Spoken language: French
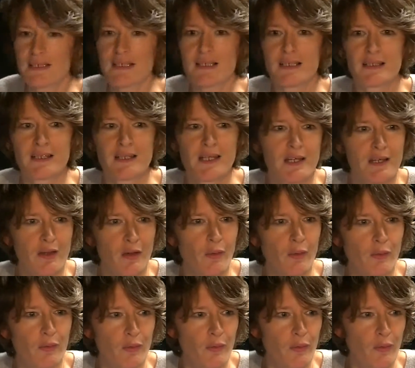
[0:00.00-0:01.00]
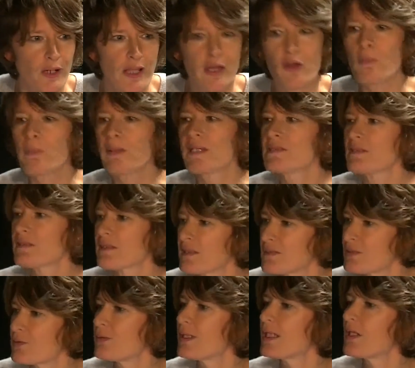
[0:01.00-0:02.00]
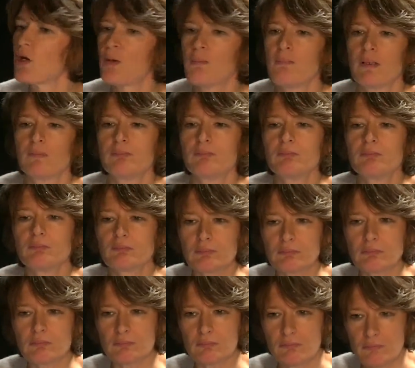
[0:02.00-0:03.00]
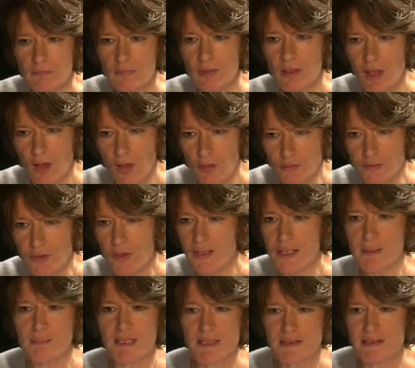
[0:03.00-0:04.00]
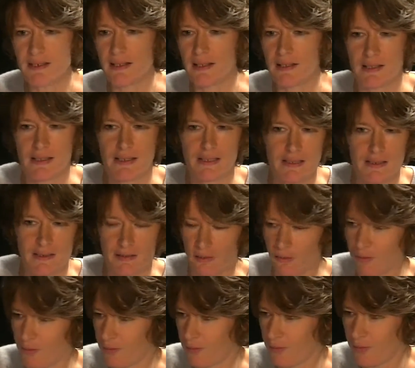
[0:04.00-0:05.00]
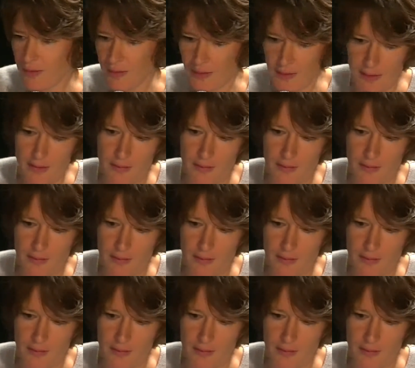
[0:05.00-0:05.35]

me dirait euh, la représentation des Roms dans les médias euh,